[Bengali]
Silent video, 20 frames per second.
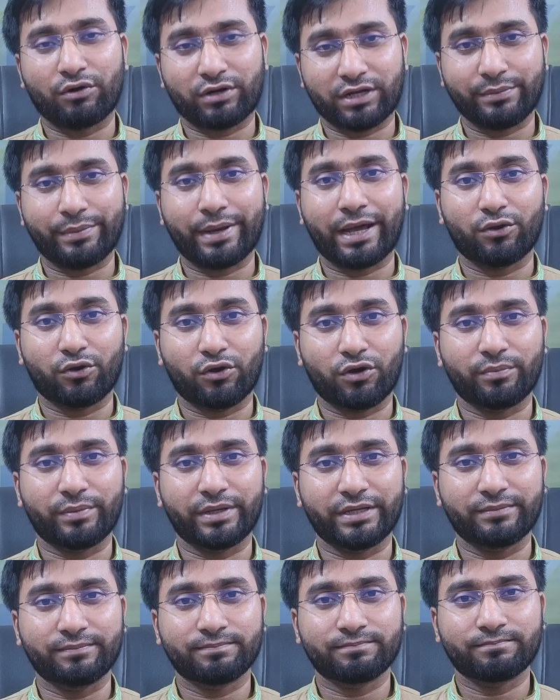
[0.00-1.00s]
খাওয়াটাই ভালো
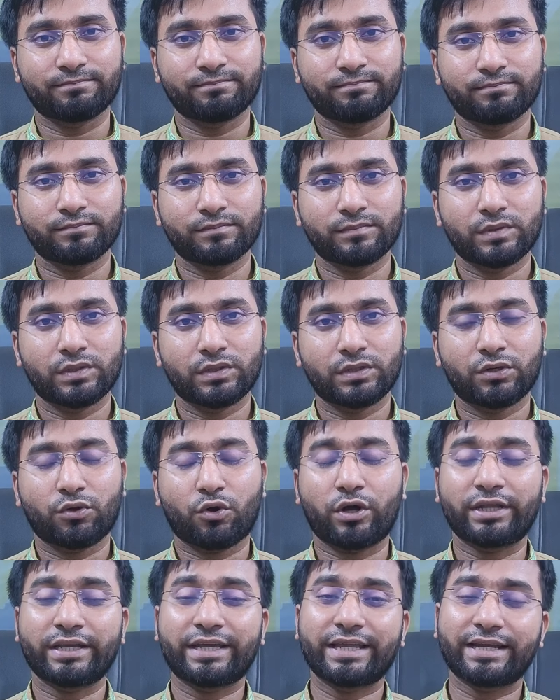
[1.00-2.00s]
হবে
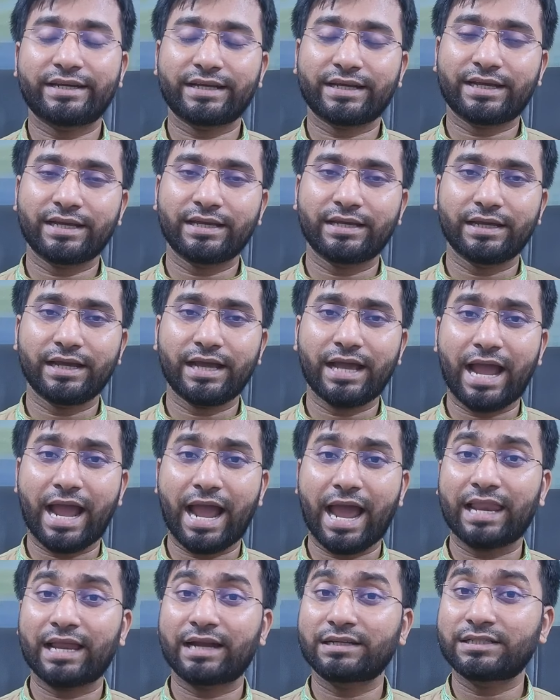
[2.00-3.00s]
অনেকের এটা খেলে
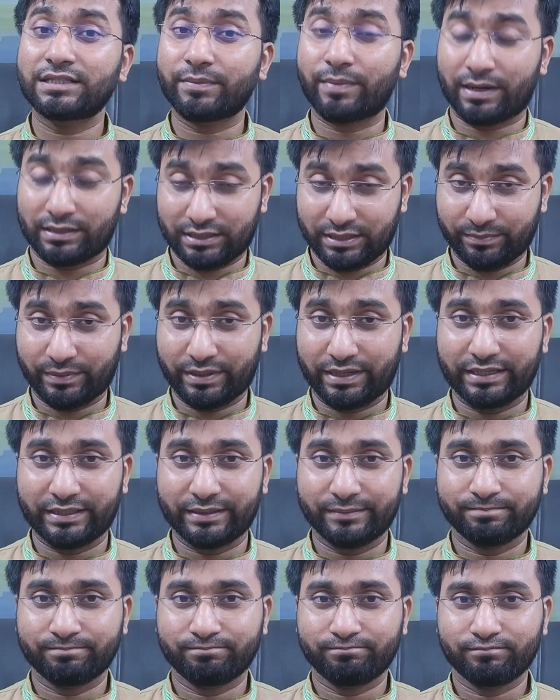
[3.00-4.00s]
অ্যালার্জি বাড়তে পারে
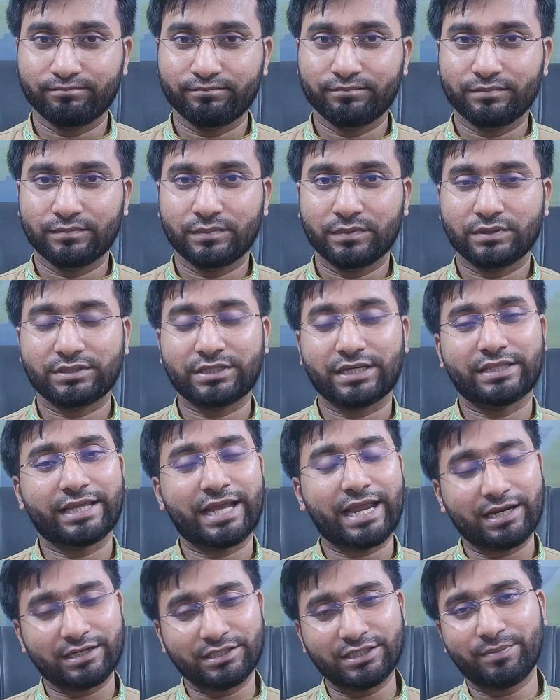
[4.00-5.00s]
যাদের
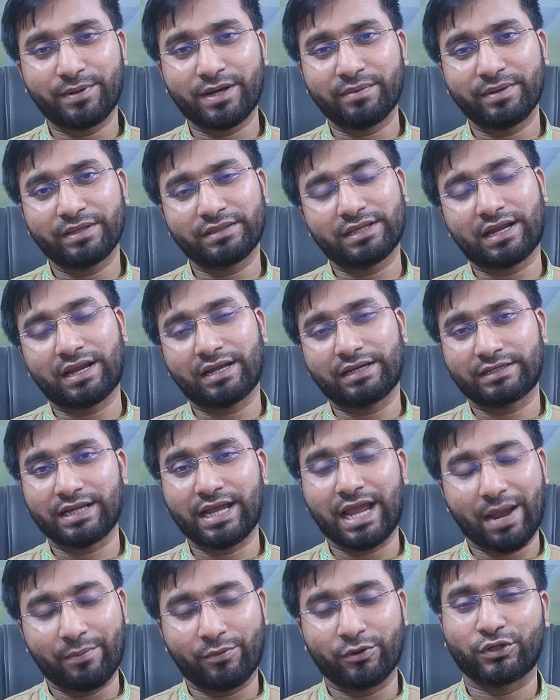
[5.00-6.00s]
অ্যালার্জি বাড়বে তারা এটা
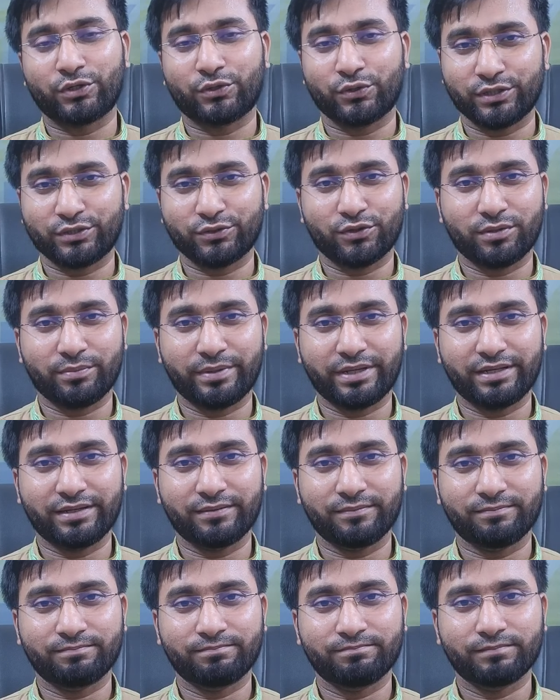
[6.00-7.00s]
অ্যাভয়েড করে চলবেন
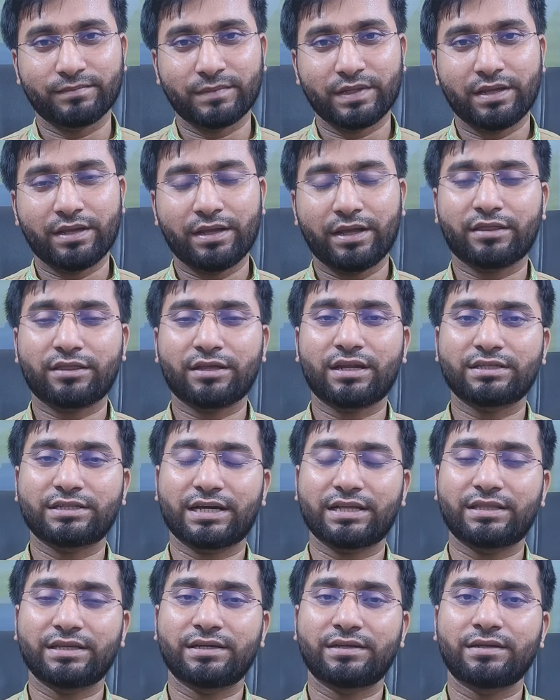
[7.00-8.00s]
এছাড়া
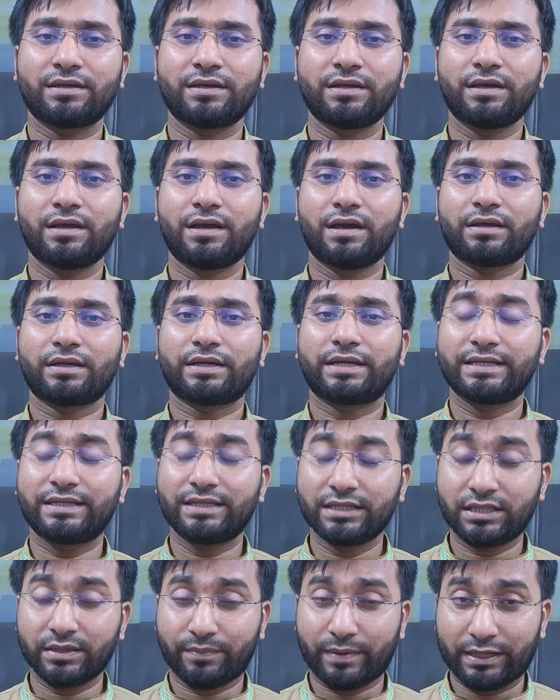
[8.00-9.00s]
যাদের
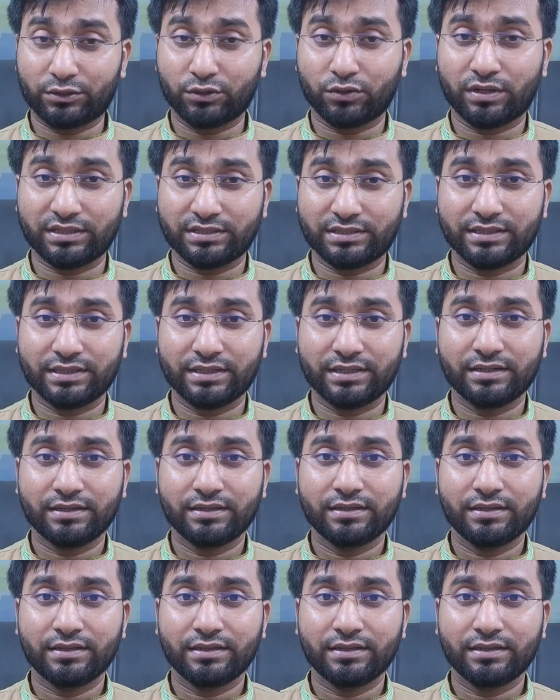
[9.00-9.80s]
কিডনিতে পাথর আছে